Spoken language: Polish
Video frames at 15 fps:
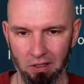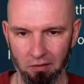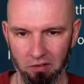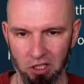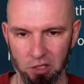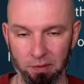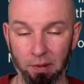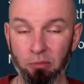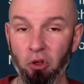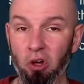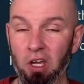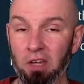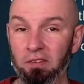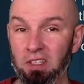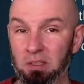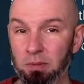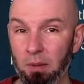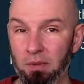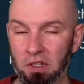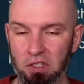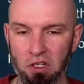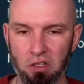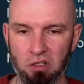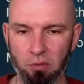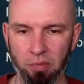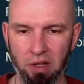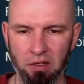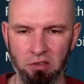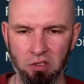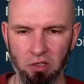liczbie mnogiej, więc mam nadzieję, że
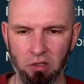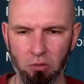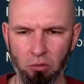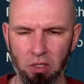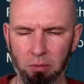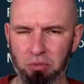będzie tutaj